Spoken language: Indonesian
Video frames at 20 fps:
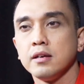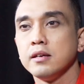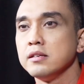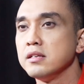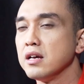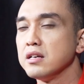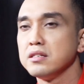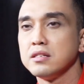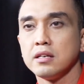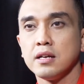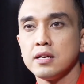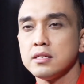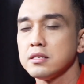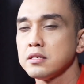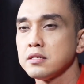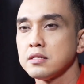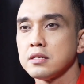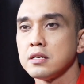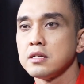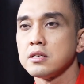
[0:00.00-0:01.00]
Yang jelas,
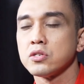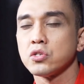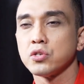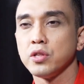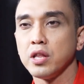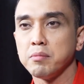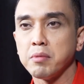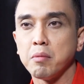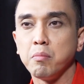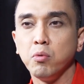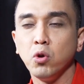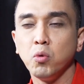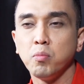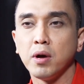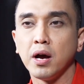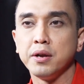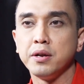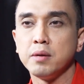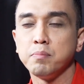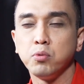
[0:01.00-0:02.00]
selama belum
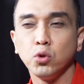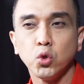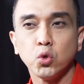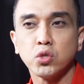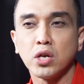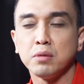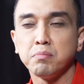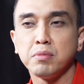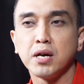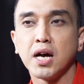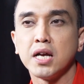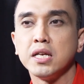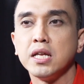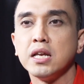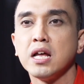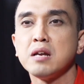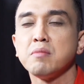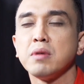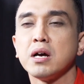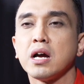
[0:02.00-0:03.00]
ada putusan
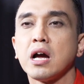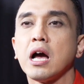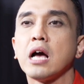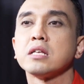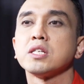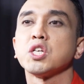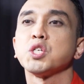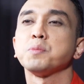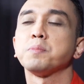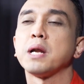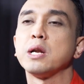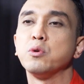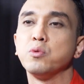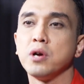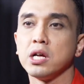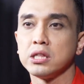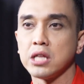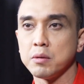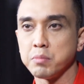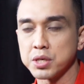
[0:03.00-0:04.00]
pengadilan, maka asas
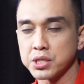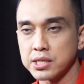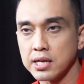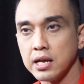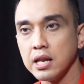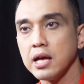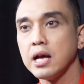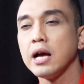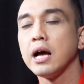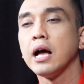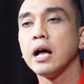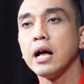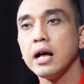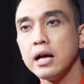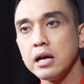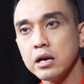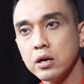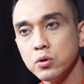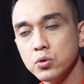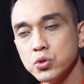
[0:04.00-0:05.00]
praduga tak bersalah
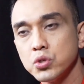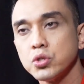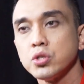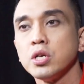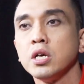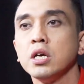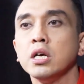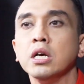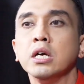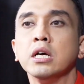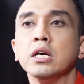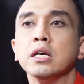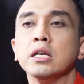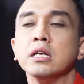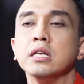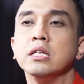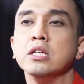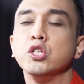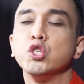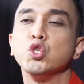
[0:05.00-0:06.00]
harus
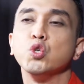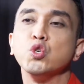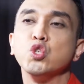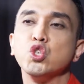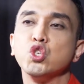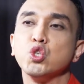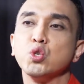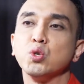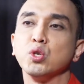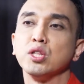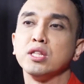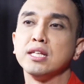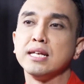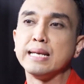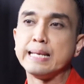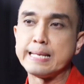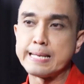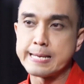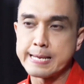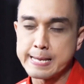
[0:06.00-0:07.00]
dijunjung
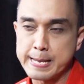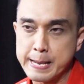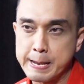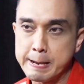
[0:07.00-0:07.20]
tinggi